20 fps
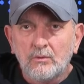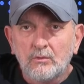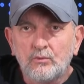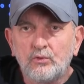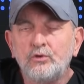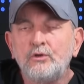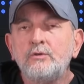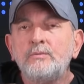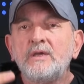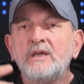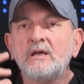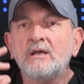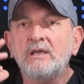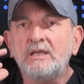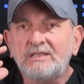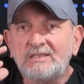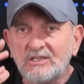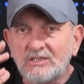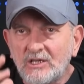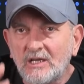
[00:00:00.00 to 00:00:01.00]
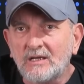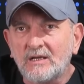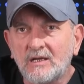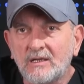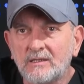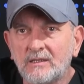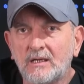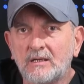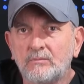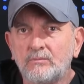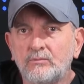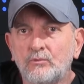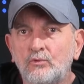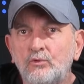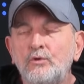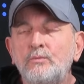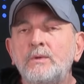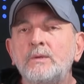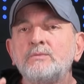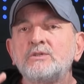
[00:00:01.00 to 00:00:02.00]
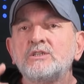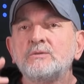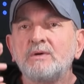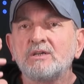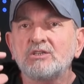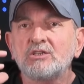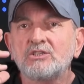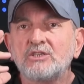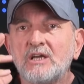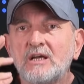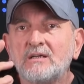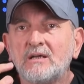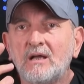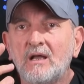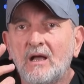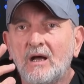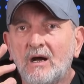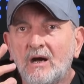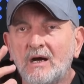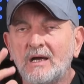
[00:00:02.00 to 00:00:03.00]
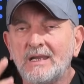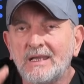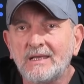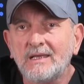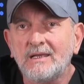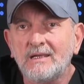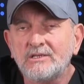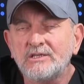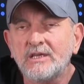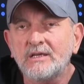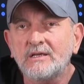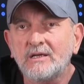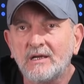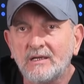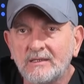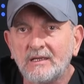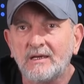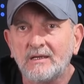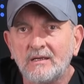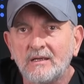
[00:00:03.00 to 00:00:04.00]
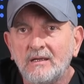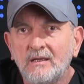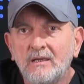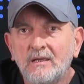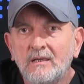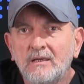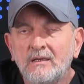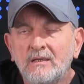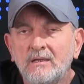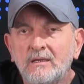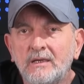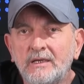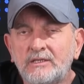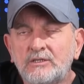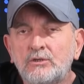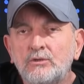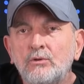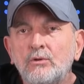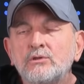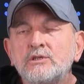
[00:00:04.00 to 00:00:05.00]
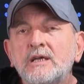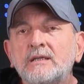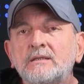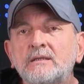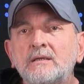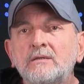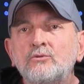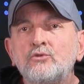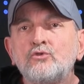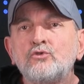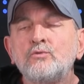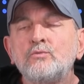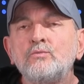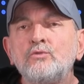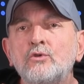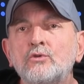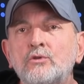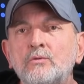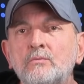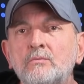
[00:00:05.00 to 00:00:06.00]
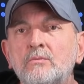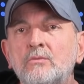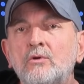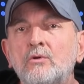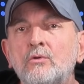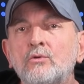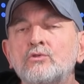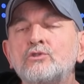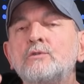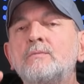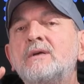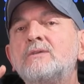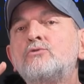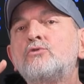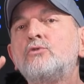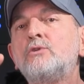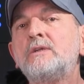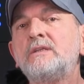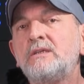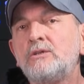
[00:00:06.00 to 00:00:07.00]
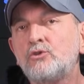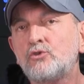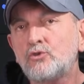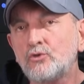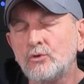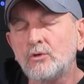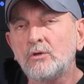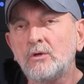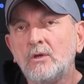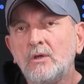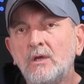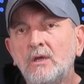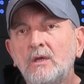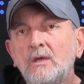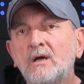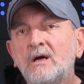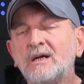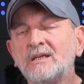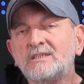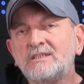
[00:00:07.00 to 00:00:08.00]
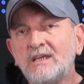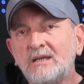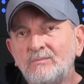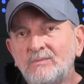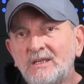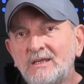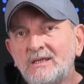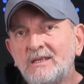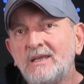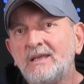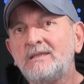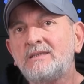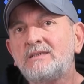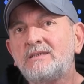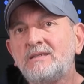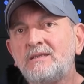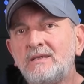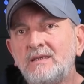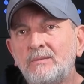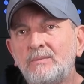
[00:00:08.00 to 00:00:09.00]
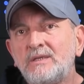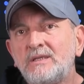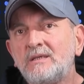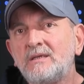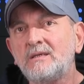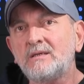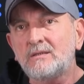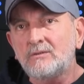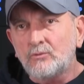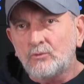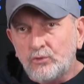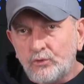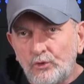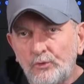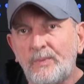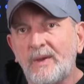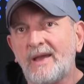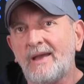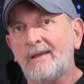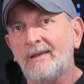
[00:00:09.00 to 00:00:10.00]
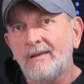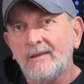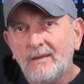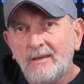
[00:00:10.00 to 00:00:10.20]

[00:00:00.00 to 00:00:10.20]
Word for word: kulübeye itecek kadar, kulübemizi basacak hale gelecek kadar etkili olacaklarını düşünmüyordum. O zaman söylediği şu, hakemleri etkileyebilir kulübe